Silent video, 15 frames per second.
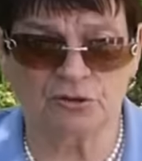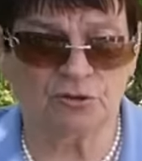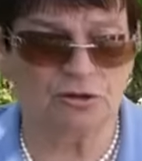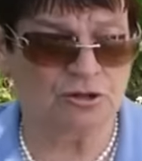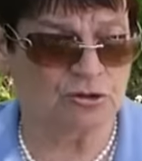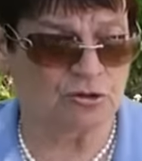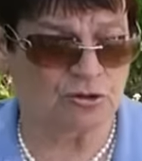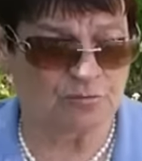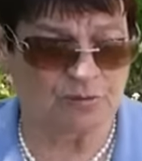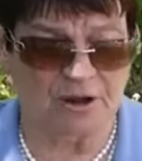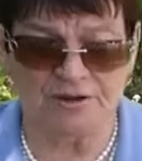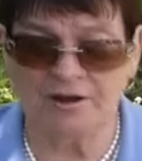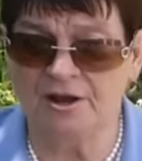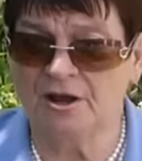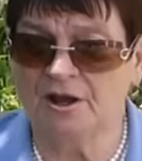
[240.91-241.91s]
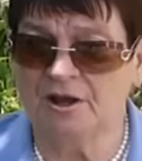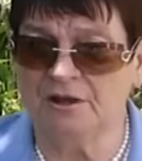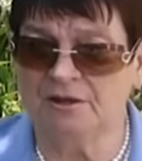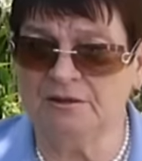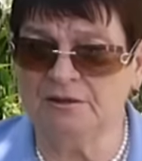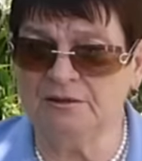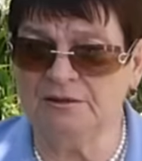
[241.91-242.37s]
40-45.
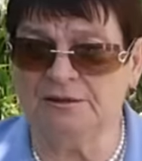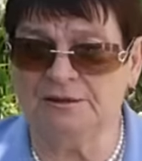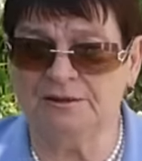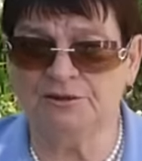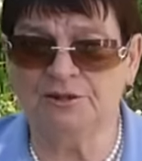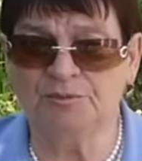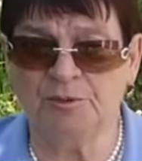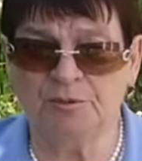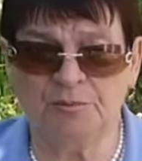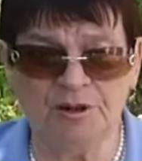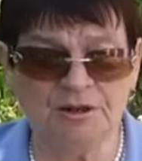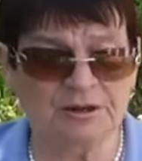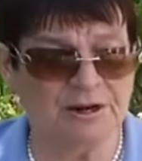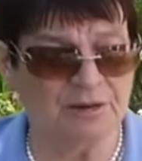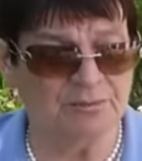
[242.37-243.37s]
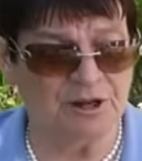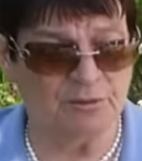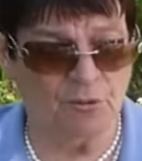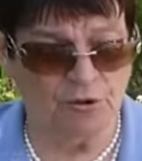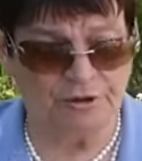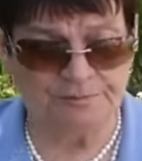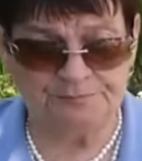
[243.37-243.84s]
И попал к нам
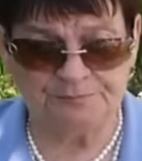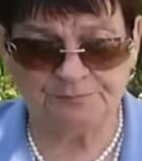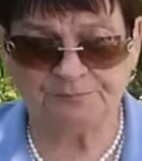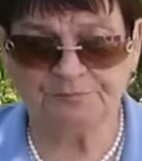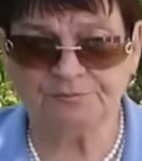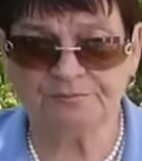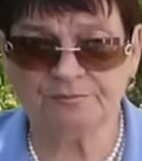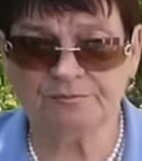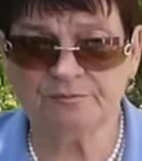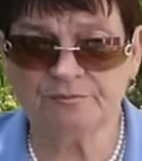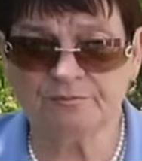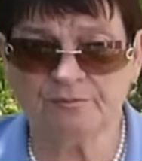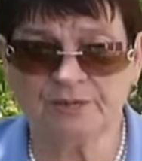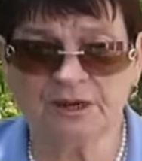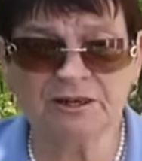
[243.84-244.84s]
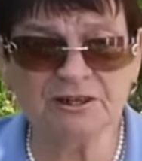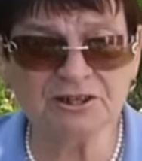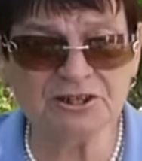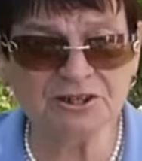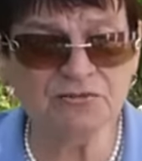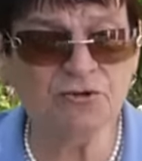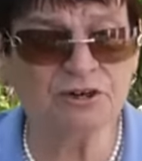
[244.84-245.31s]
домой.
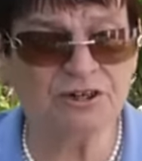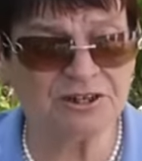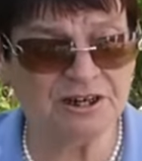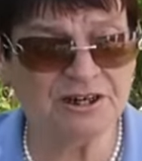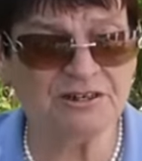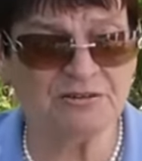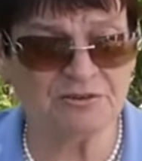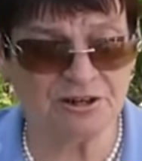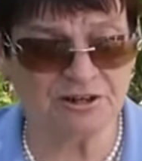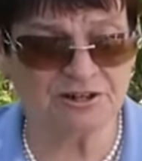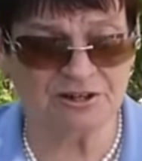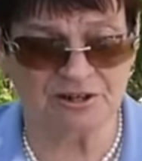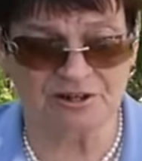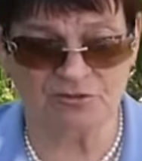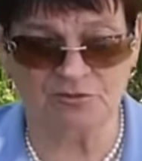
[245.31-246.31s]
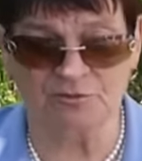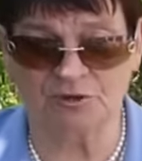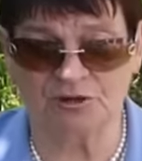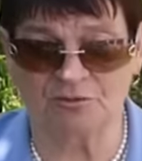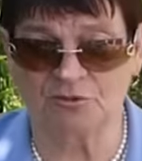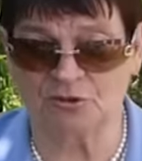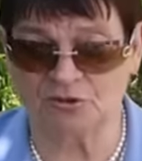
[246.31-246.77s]
Это с его рассказов я рассказываю,
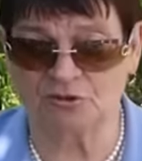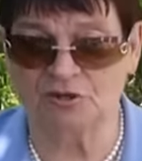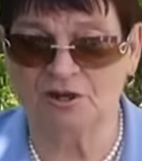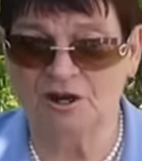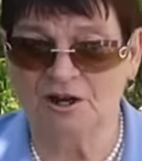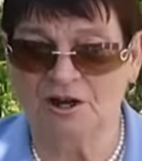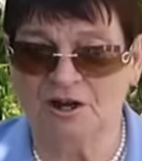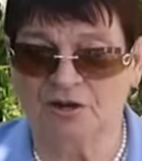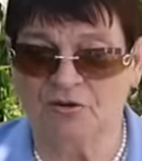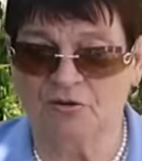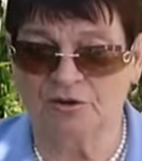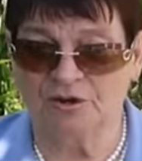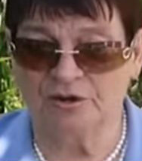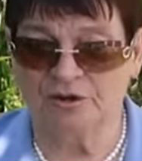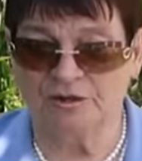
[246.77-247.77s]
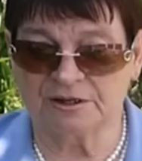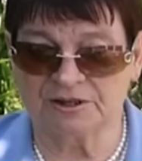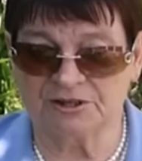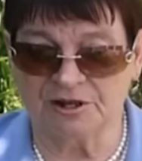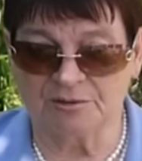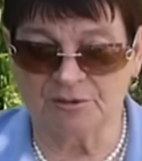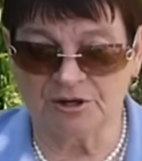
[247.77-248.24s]
потому что он это
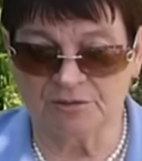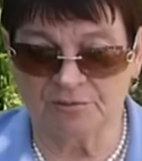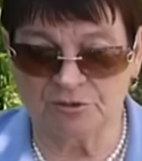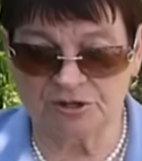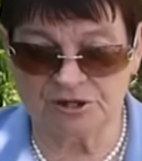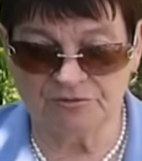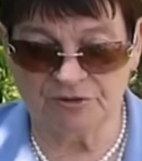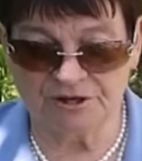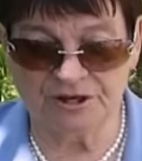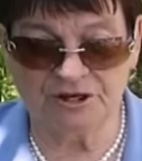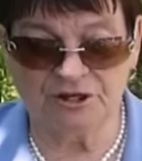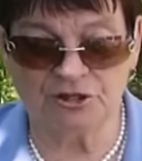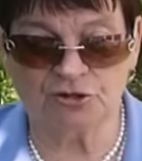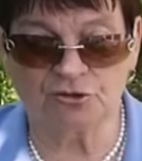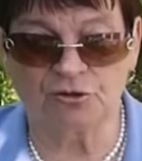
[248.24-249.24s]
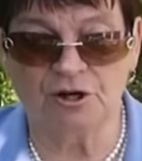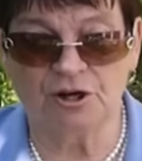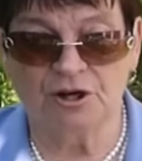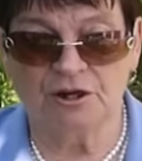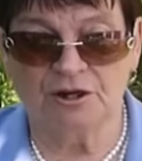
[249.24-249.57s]
самое после войны еще